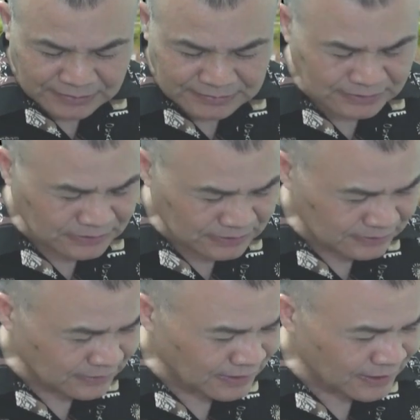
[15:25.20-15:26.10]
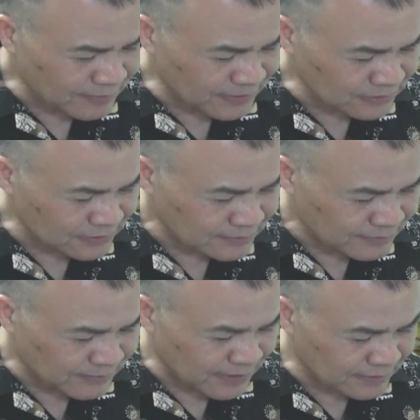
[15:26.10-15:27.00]
季子得名字，
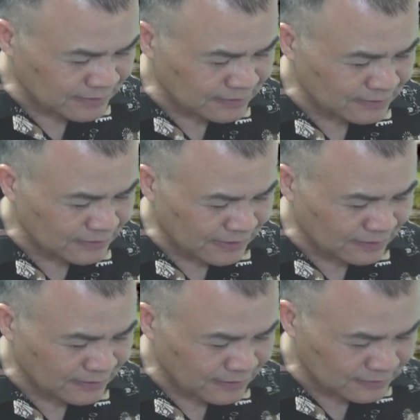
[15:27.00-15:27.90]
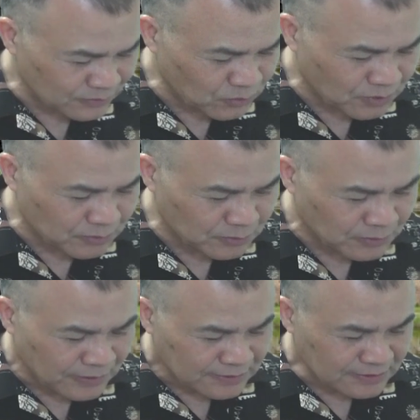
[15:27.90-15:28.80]
美人言之祸福，
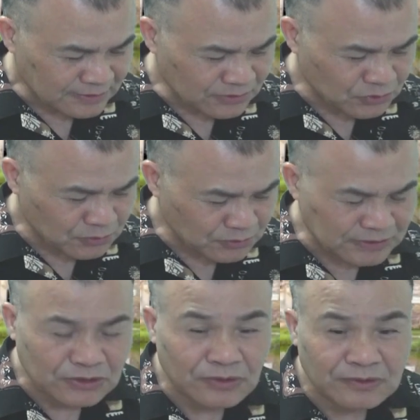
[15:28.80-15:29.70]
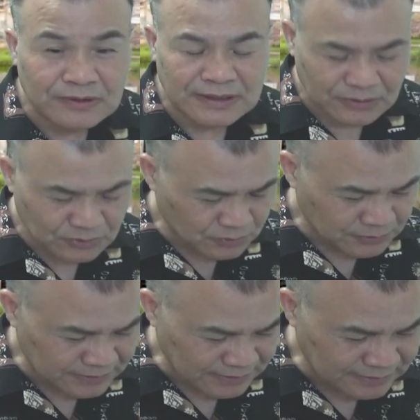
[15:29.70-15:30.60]
时数吉凶，应如
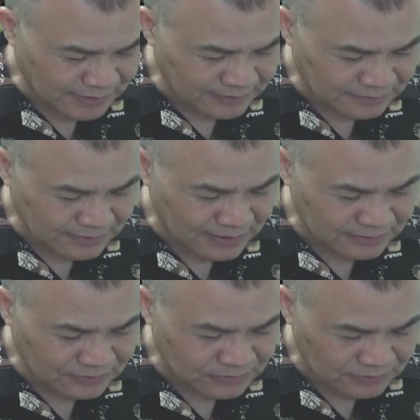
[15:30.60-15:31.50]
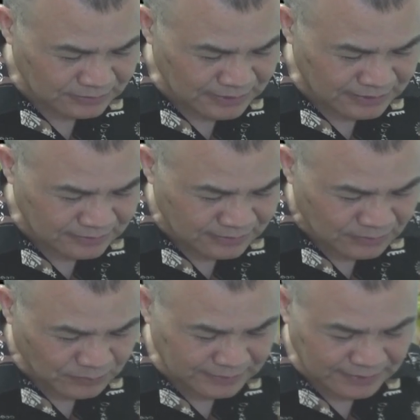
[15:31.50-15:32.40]
神察。当当
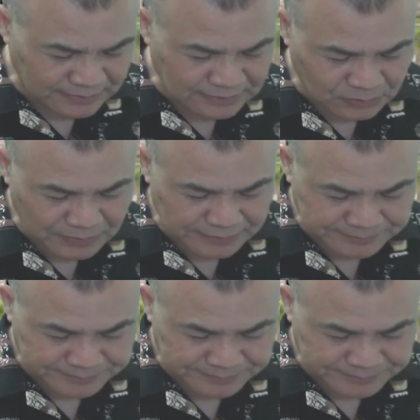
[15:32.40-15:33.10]
为当时贵。